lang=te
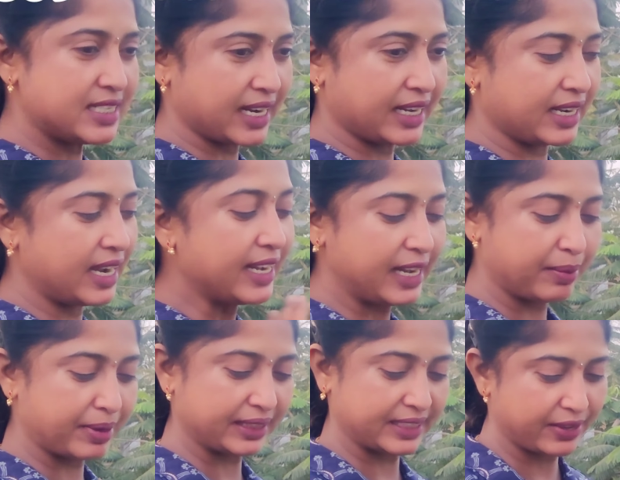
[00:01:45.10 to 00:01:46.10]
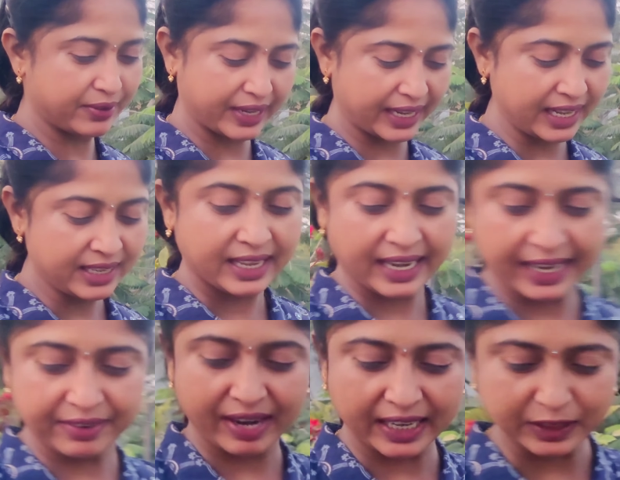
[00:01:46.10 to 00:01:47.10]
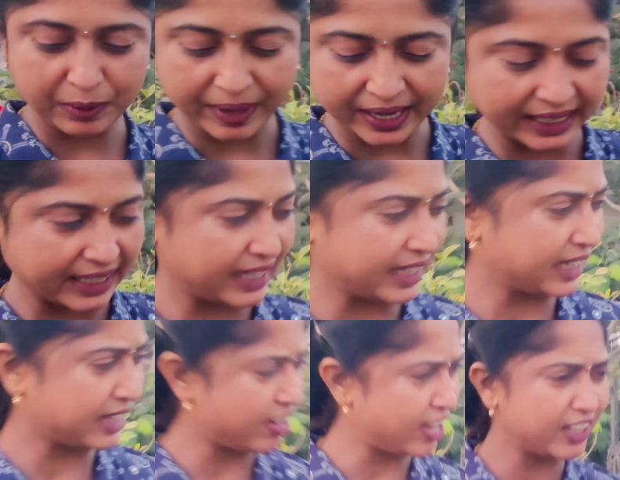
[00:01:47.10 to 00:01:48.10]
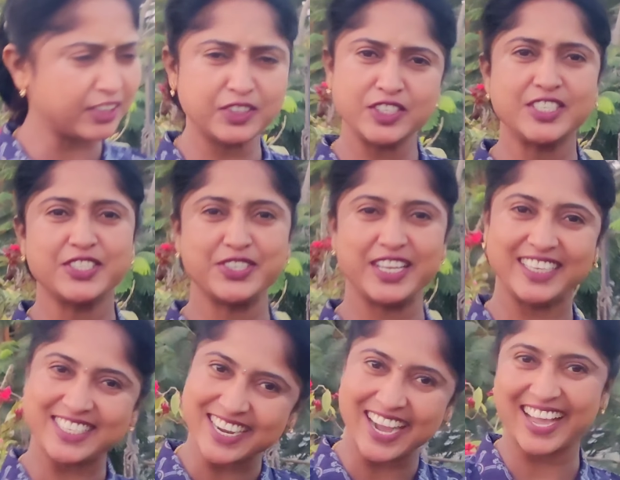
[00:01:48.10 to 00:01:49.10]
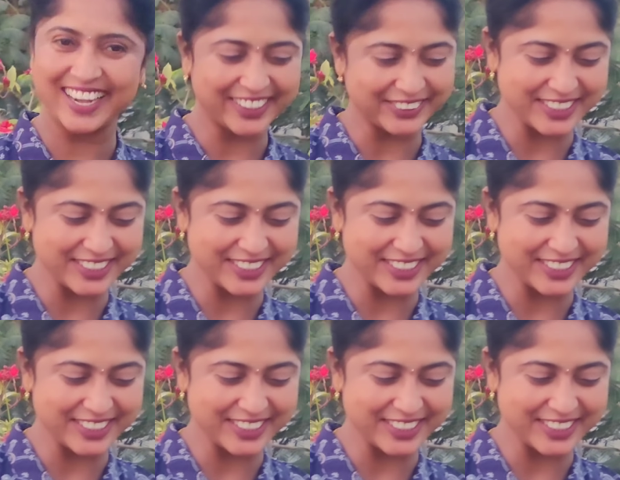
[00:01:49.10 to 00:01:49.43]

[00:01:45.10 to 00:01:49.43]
చక్కగా నిలబడతాయి ఓకేనా అండ్ వాటితో పాటు ఇంకా రకరకాల రోజెస్ ఉన్నాయి చాలా